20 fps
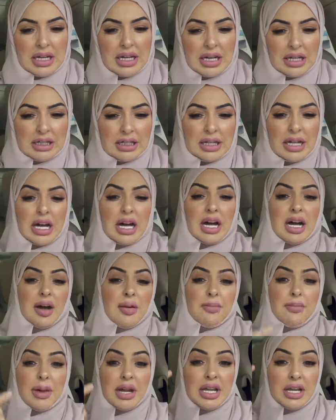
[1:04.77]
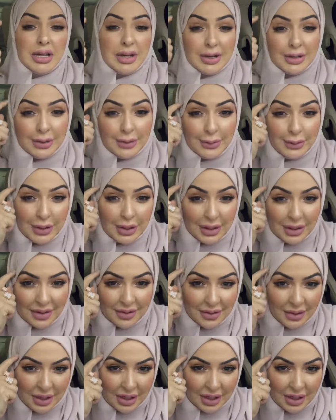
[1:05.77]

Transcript: الله ما يحط فكره في